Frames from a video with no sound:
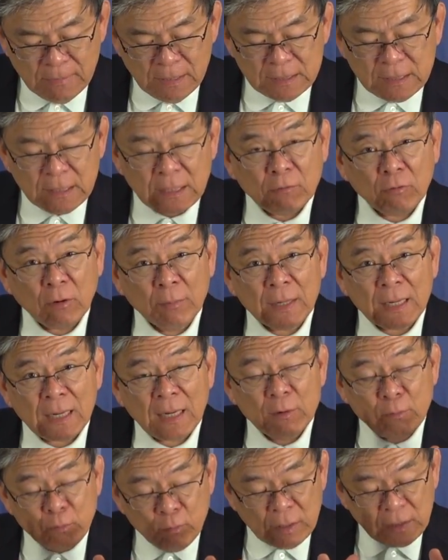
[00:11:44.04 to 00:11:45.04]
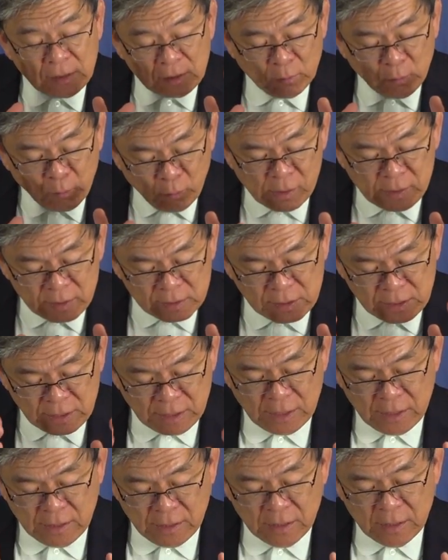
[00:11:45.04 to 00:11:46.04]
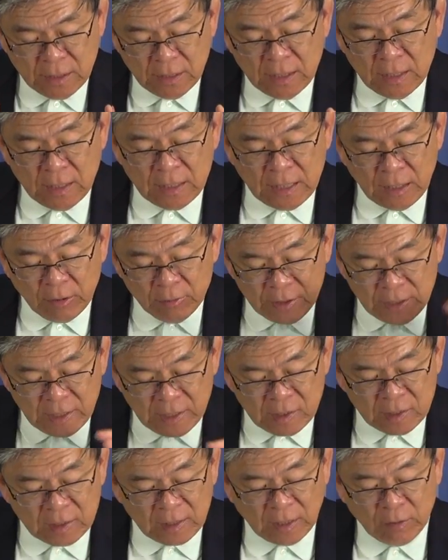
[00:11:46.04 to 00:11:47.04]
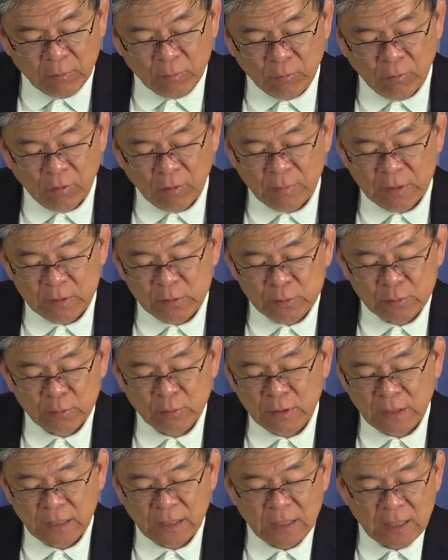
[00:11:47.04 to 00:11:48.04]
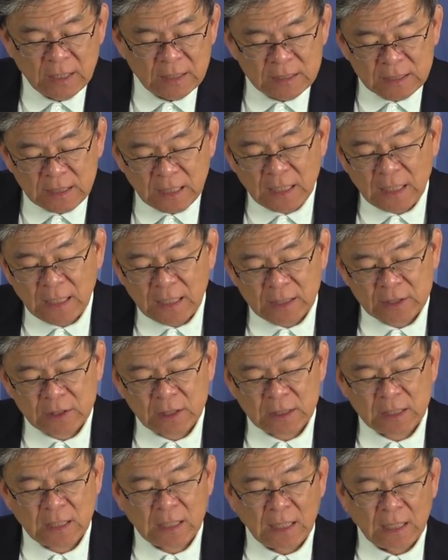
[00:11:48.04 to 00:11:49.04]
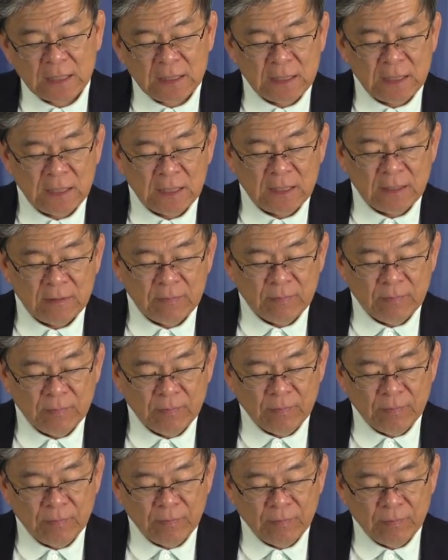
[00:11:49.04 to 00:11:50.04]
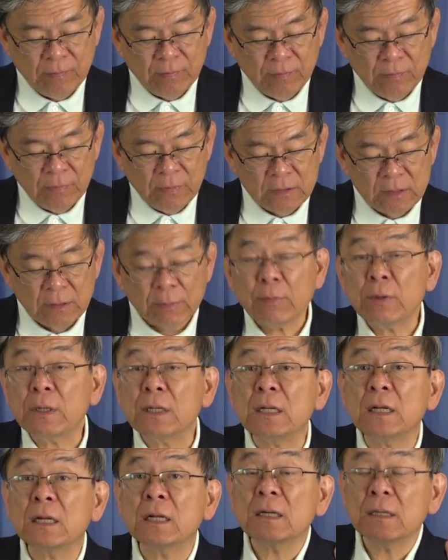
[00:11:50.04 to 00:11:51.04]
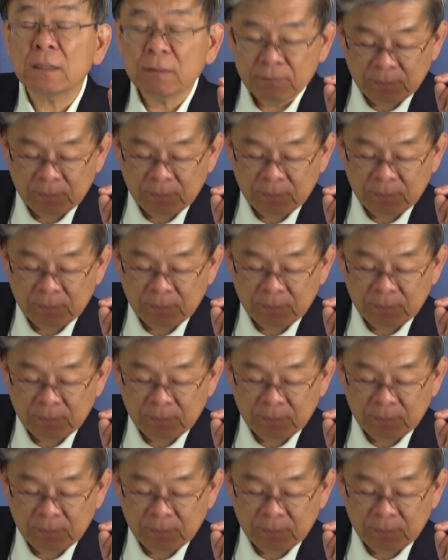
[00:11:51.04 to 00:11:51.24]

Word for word: 这个我们该问的问题，要引导我们处理这类的圣经难题的。什么问题呢？